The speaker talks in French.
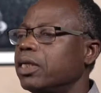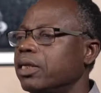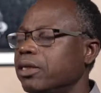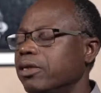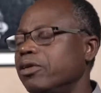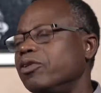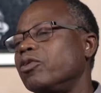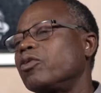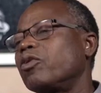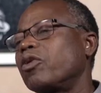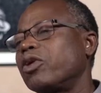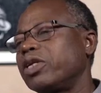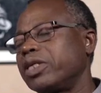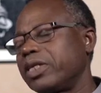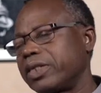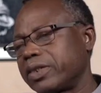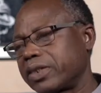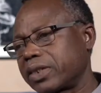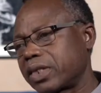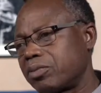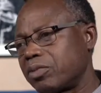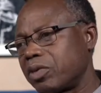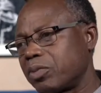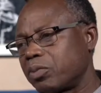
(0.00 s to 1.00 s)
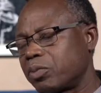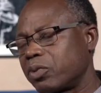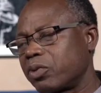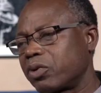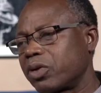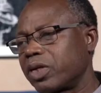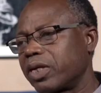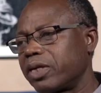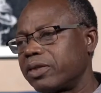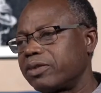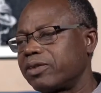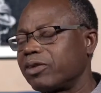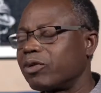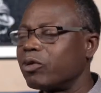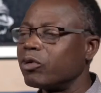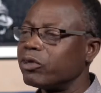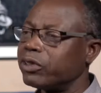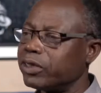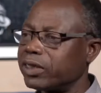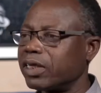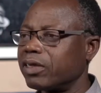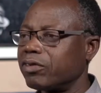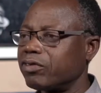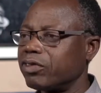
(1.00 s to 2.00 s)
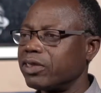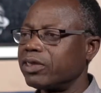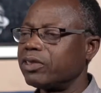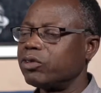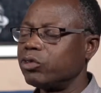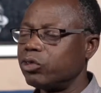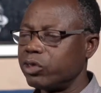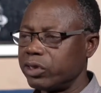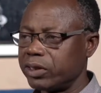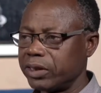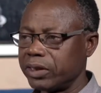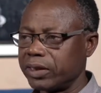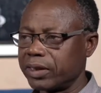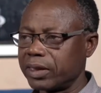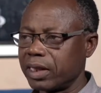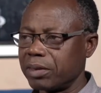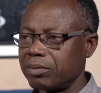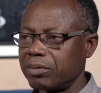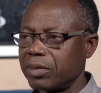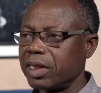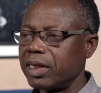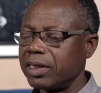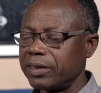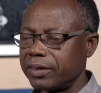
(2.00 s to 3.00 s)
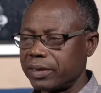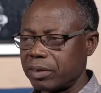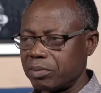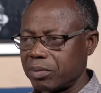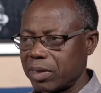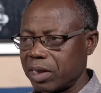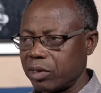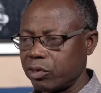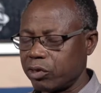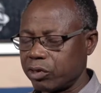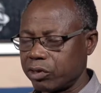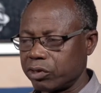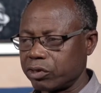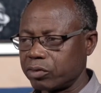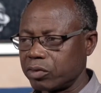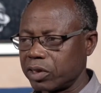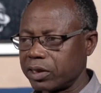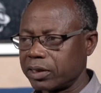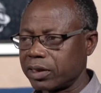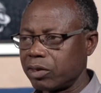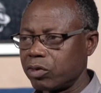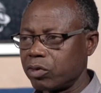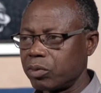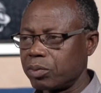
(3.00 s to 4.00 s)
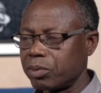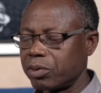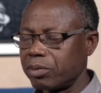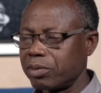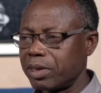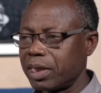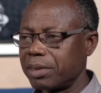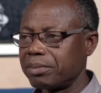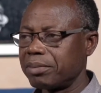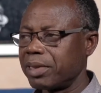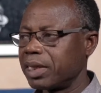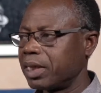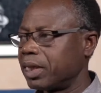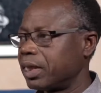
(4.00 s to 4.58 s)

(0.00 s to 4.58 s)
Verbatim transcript: Ils connaissent quand même pour être au service du système. C'est malheureusement ça le problème.